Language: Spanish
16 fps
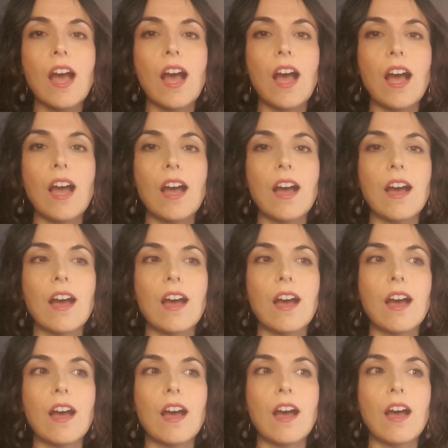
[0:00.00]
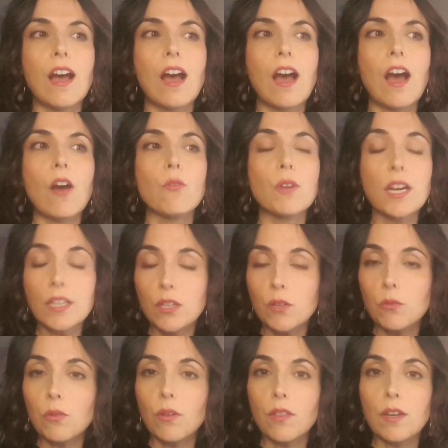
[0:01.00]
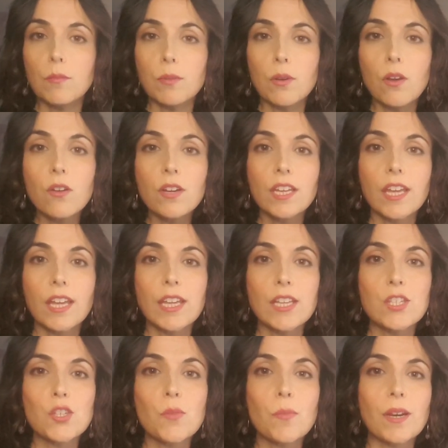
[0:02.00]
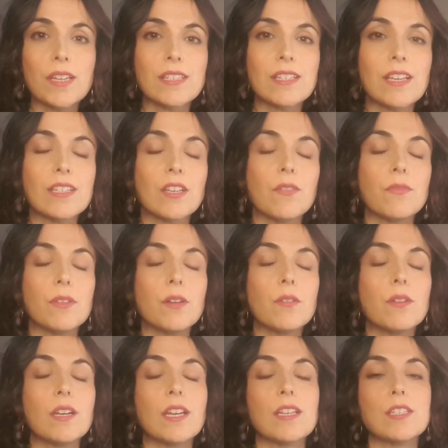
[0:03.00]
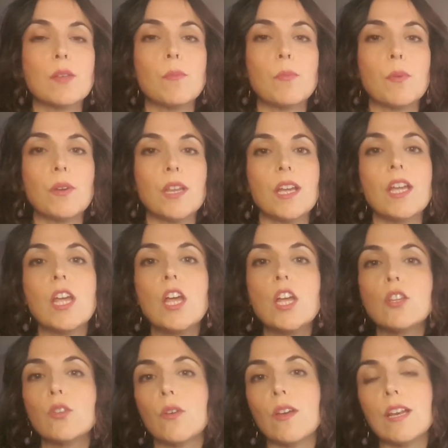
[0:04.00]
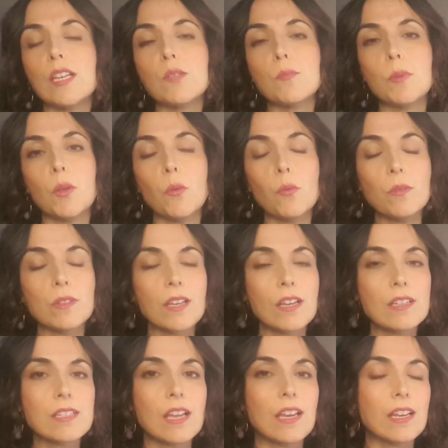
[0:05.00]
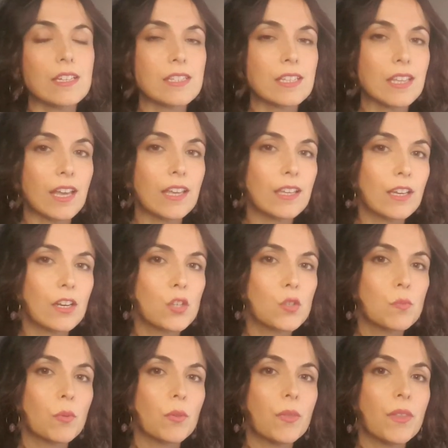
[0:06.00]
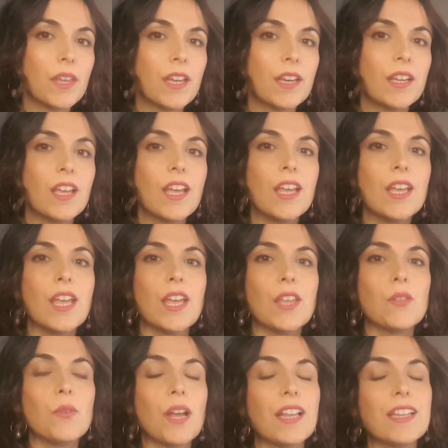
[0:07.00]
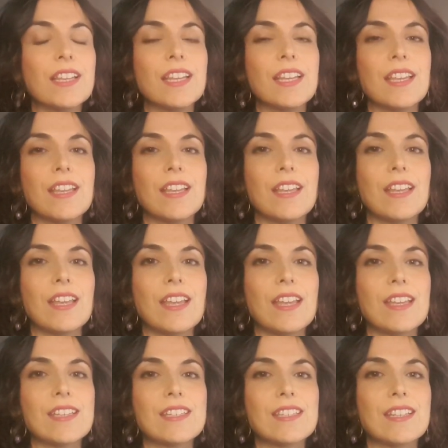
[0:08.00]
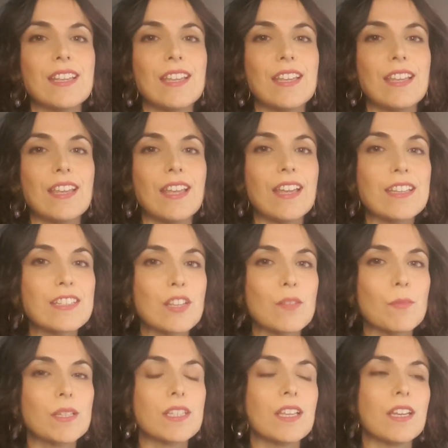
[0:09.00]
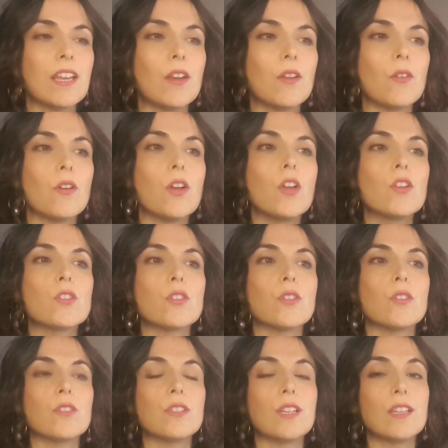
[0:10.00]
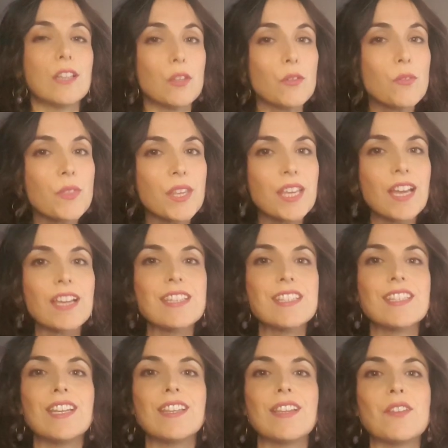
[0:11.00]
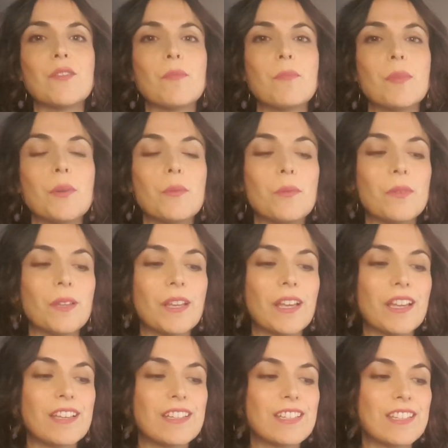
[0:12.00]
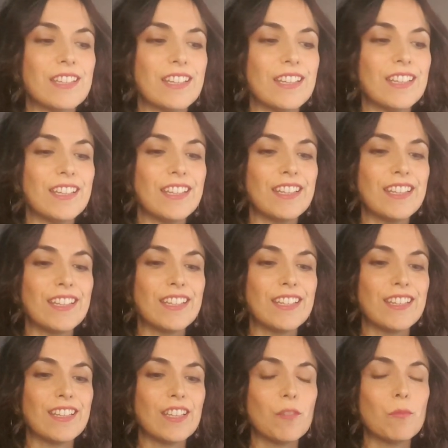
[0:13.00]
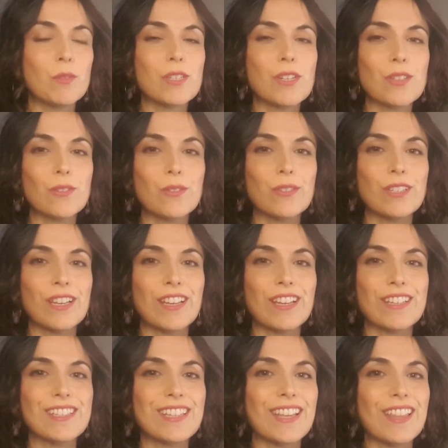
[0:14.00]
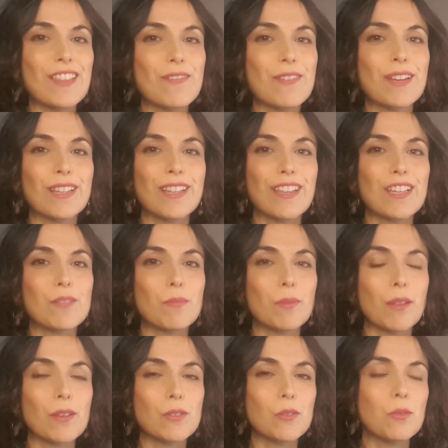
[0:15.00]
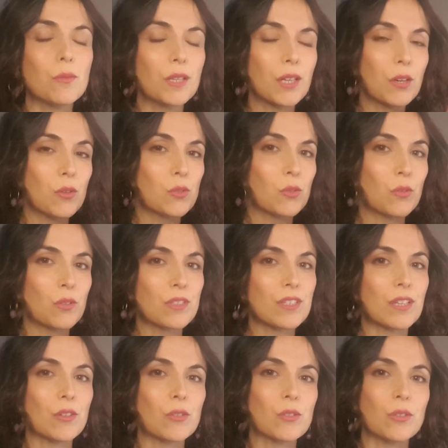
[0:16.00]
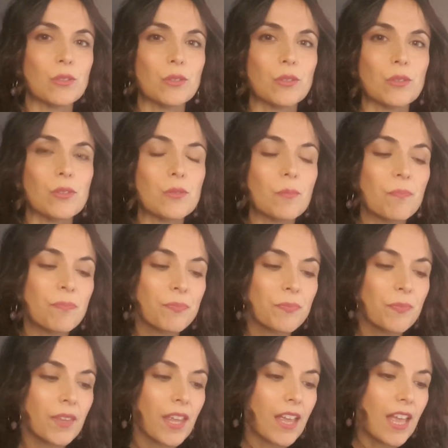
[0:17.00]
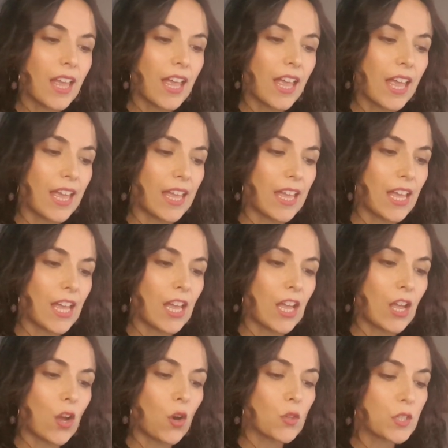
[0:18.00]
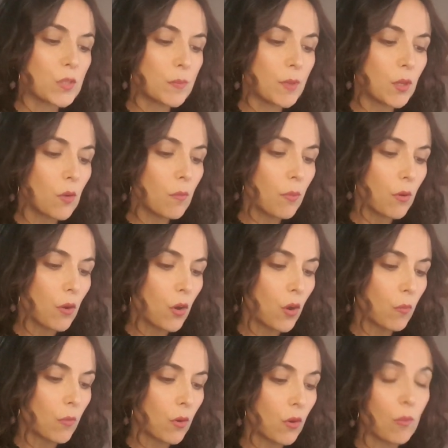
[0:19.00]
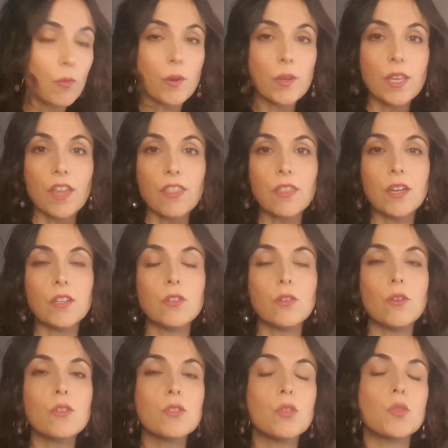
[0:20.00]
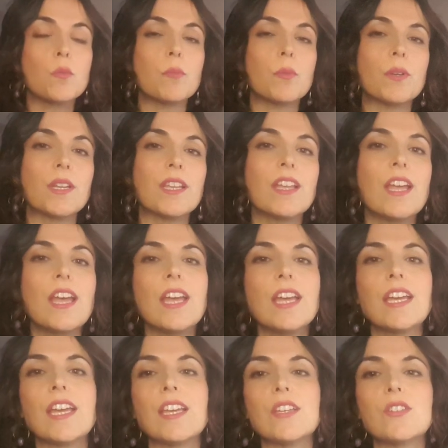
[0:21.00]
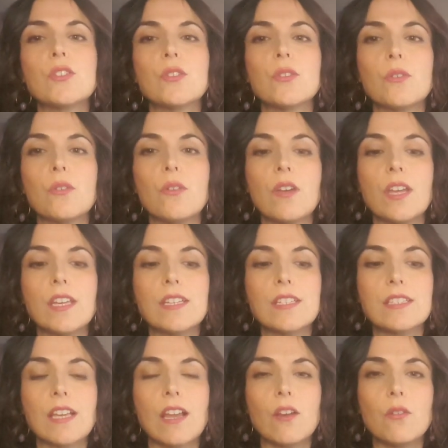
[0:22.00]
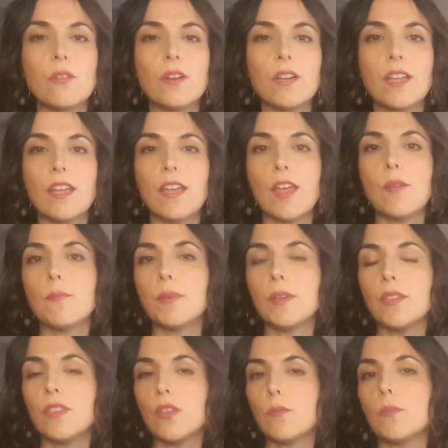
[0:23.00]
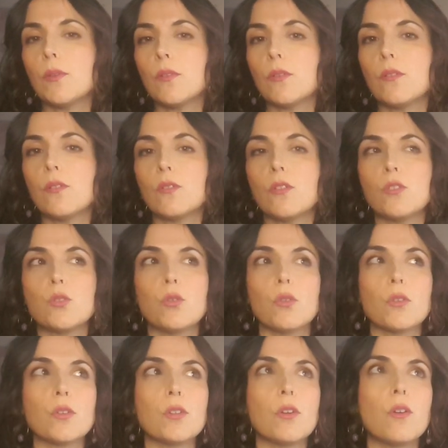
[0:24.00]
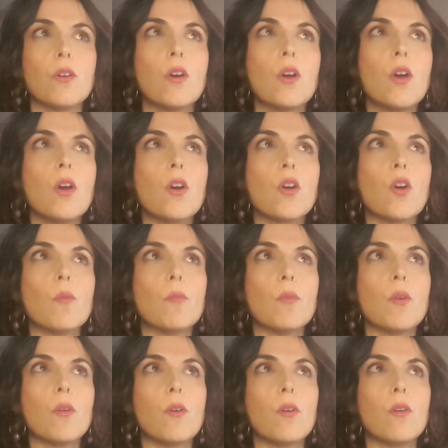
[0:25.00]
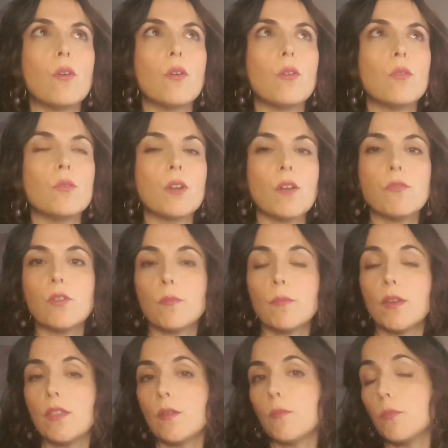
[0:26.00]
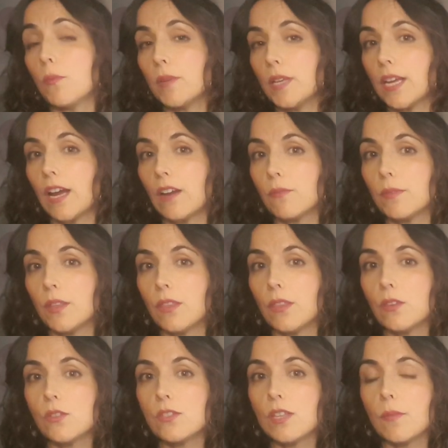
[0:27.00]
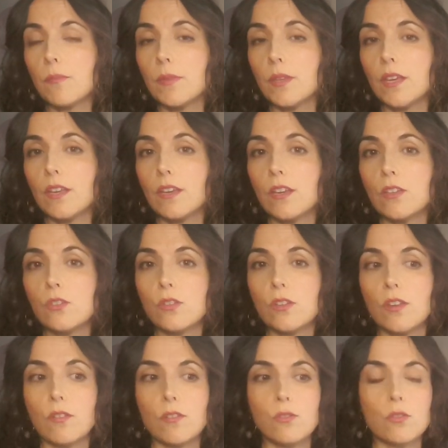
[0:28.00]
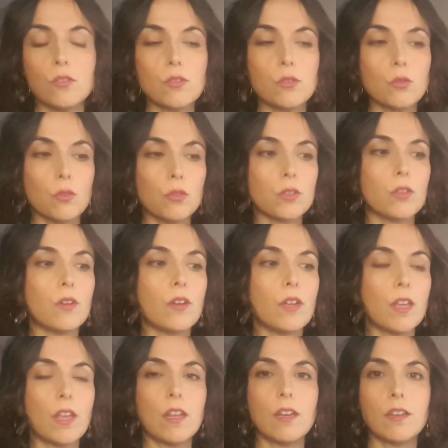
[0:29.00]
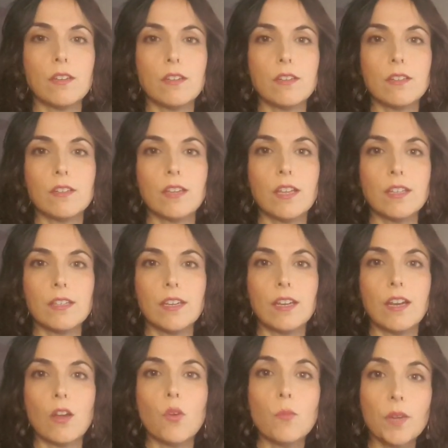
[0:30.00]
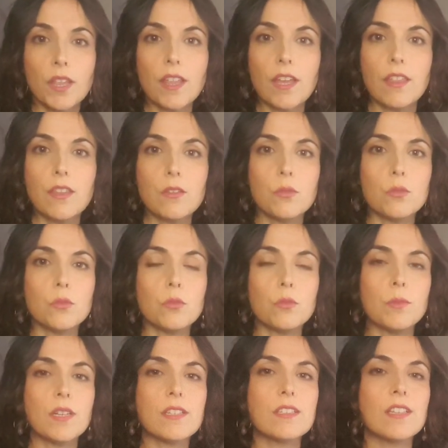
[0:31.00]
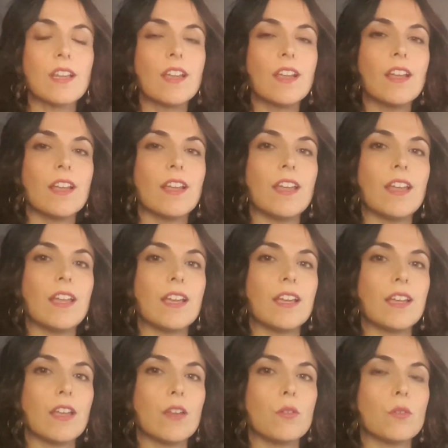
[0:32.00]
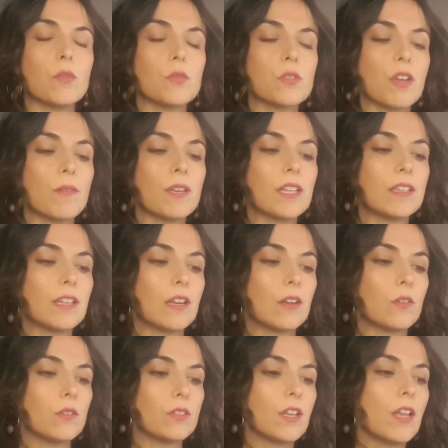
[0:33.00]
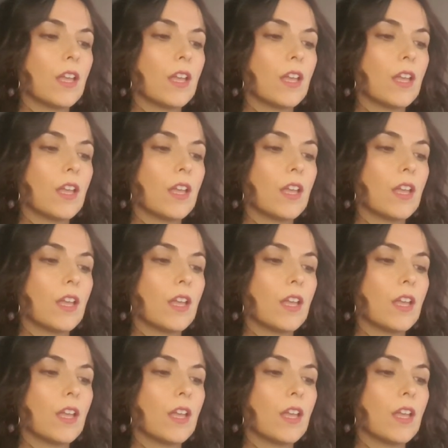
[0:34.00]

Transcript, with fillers: a, a, un artículo del blog que he hecho para este desafío en el que se ponen todas las preguntas a las que hay que responder durante este, este mes de enero. Son 31 días, 31 preguntas y, muchas cosas eh, divertidas por descubrir los unos de los otros. Eh, os explico un poco cómo lo voy a hacer yo. Se supone que esto es algo que en principio surgió como una forma de publicar vídeos también es, eh, surgió en, entre la comunidad de youtubers eh, que, usaban el tarot.